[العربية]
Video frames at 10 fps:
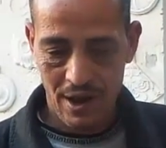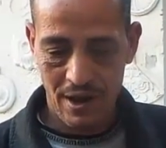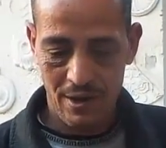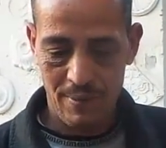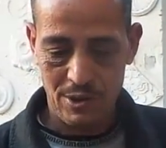
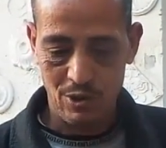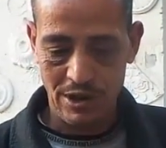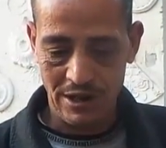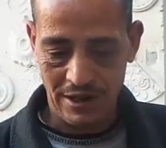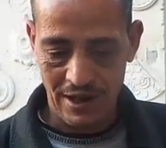آه،
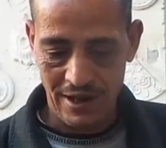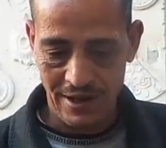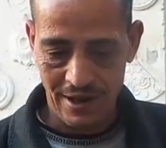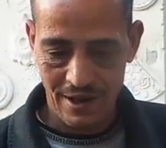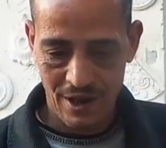مسؤوليات
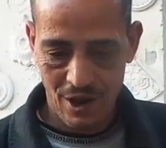عليا